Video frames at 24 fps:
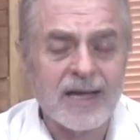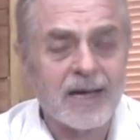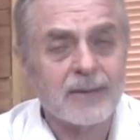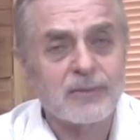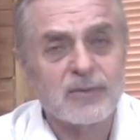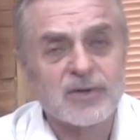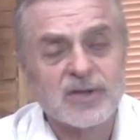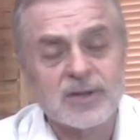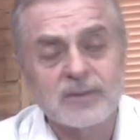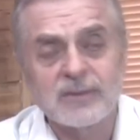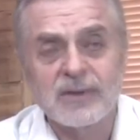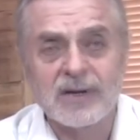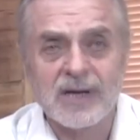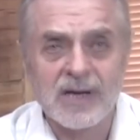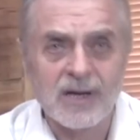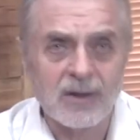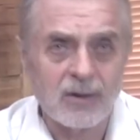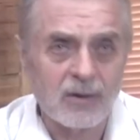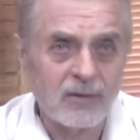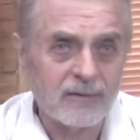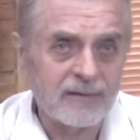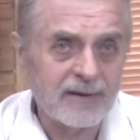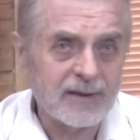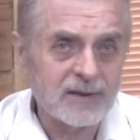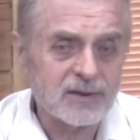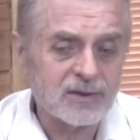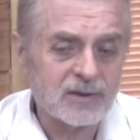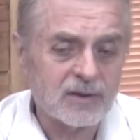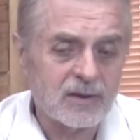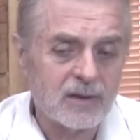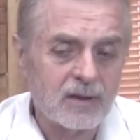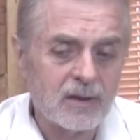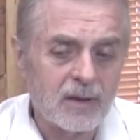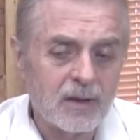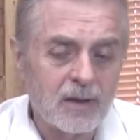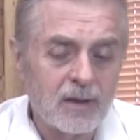jak możemy kreować
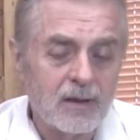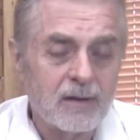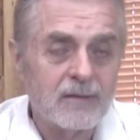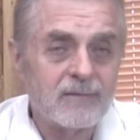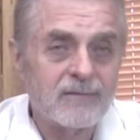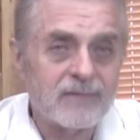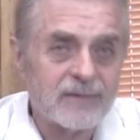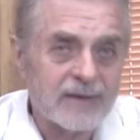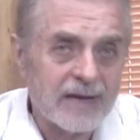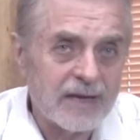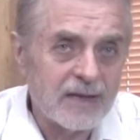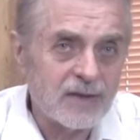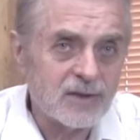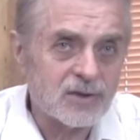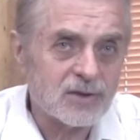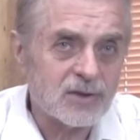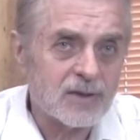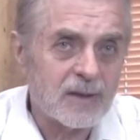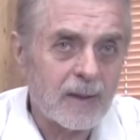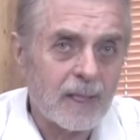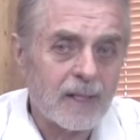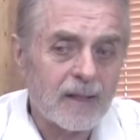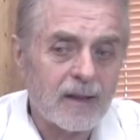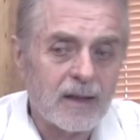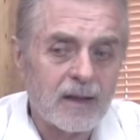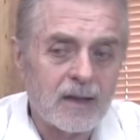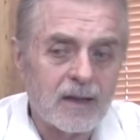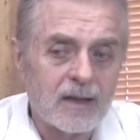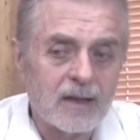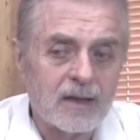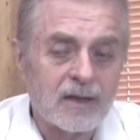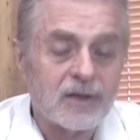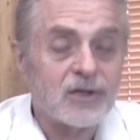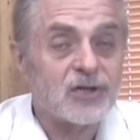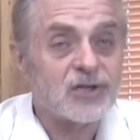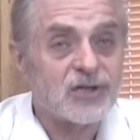wręcz
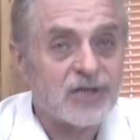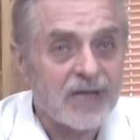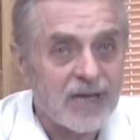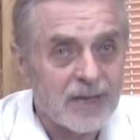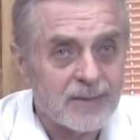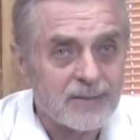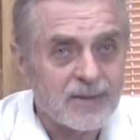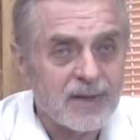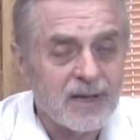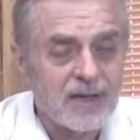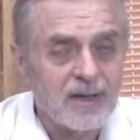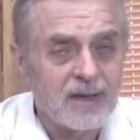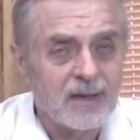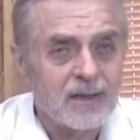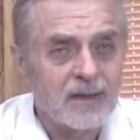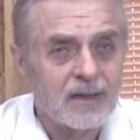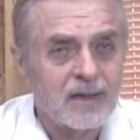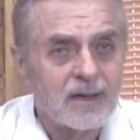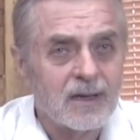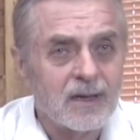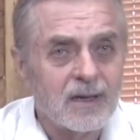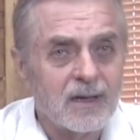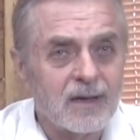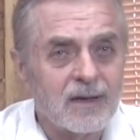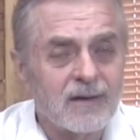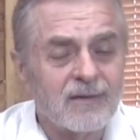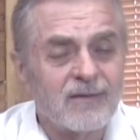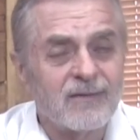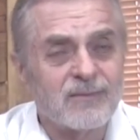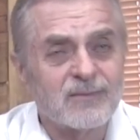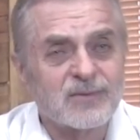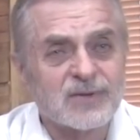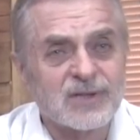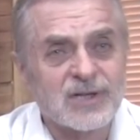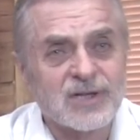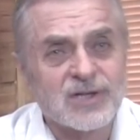siebie
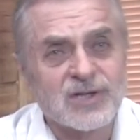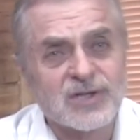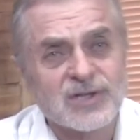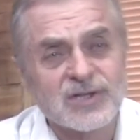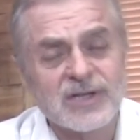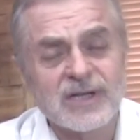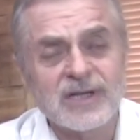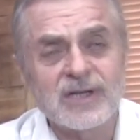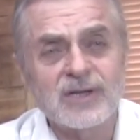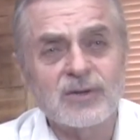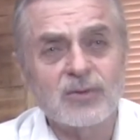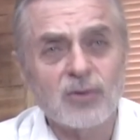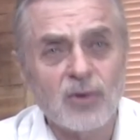w przestrzeni